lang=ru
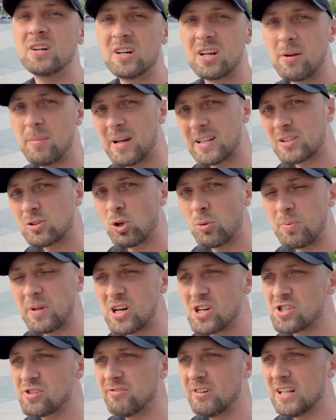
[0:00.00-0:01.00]
Ребят, кто
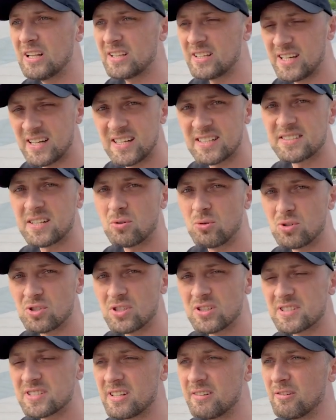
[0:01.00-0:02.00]
переживал, я
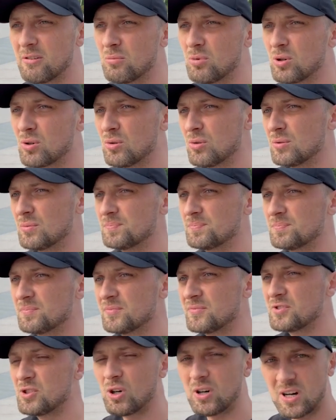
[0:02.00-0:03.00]
закончил, слава богу.
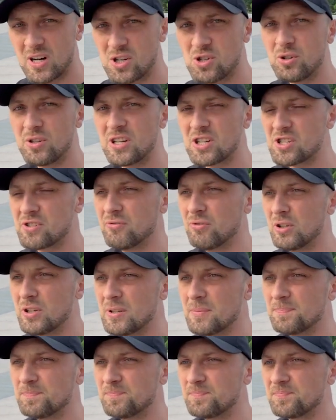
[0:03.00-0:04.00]
Все хорошо, я
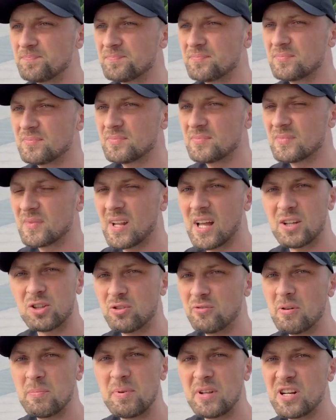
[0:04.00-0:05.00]
живой. А то
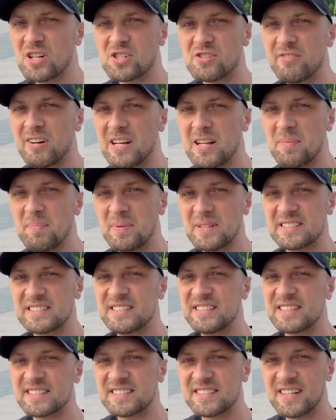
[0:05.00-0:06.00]
вы переживали,
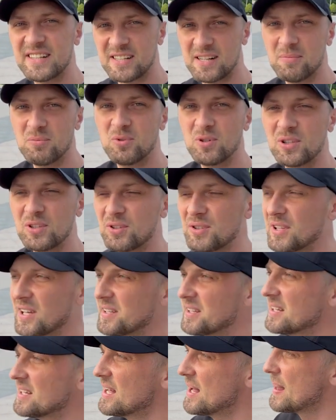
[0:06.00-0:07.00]
пиздец, да, кому оно
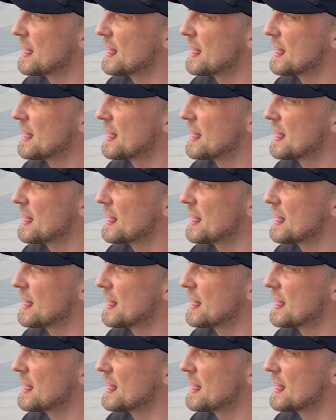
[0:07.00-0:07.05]
надо.